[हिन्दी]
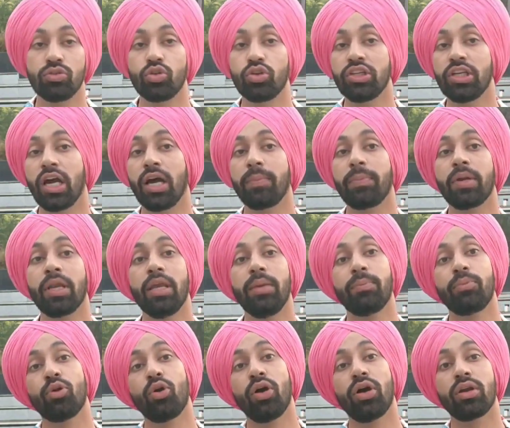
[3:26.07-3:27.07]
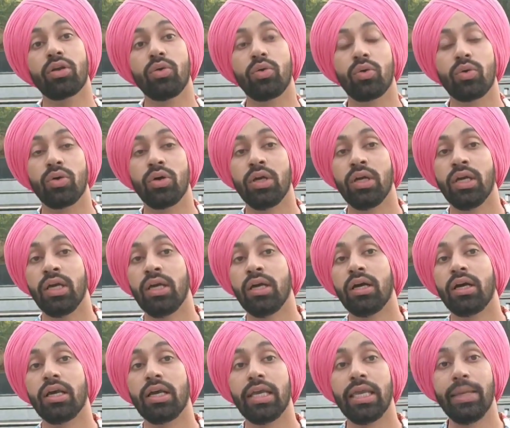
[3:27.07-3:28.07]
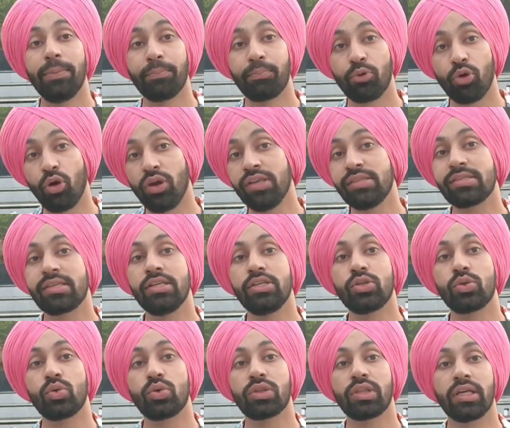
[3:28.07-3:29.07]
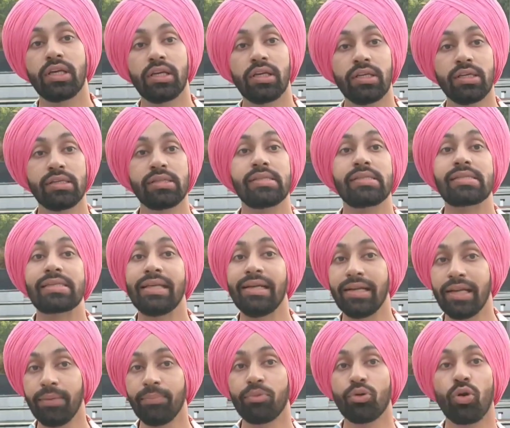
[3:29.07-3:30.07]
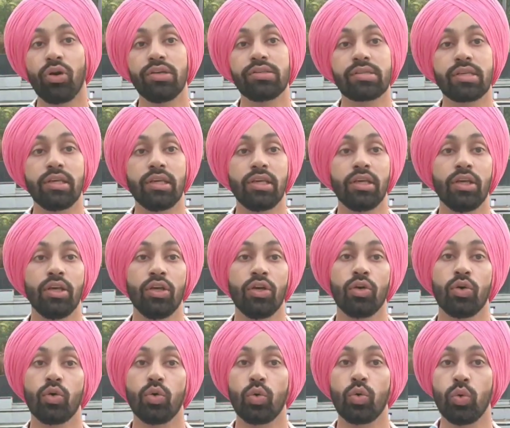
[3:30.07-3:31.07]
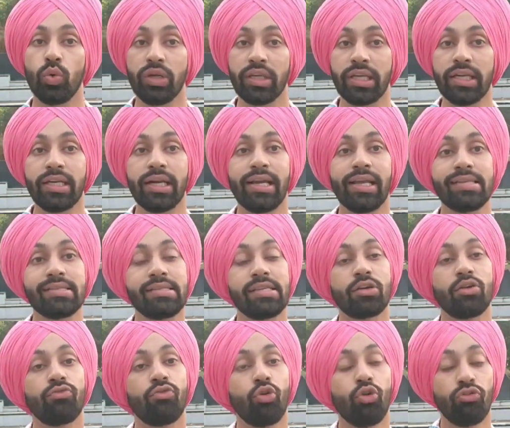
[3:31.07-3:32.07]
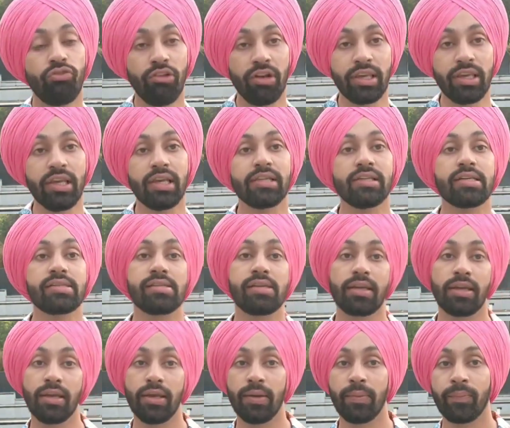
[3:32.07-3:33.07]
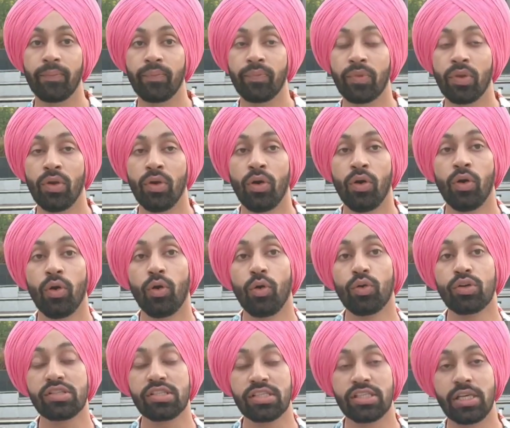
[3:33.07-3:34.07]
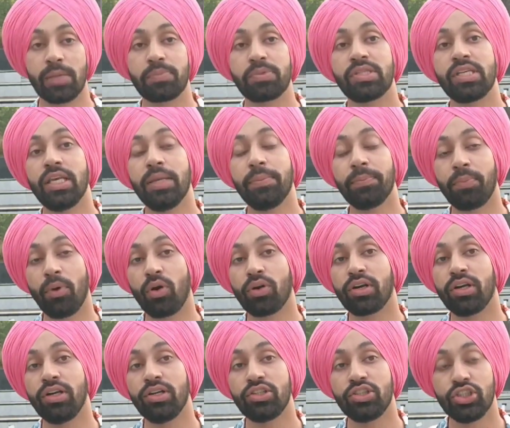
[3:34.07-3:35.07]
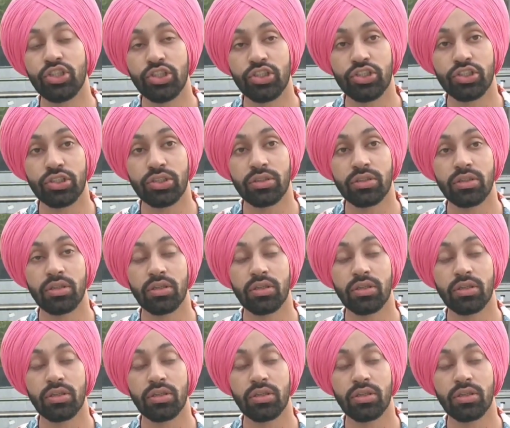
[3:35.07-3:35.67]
जो यहाँ पर एम्प्लॉयर को एम्प्लॉयज़ की ज़रूरत है स्किल्ड एम्प्लॉयज़ की उनकी टेंडेंसी को फुलफ़िल किया जा सके और सबसे इम्पॉर्टेंट चीज़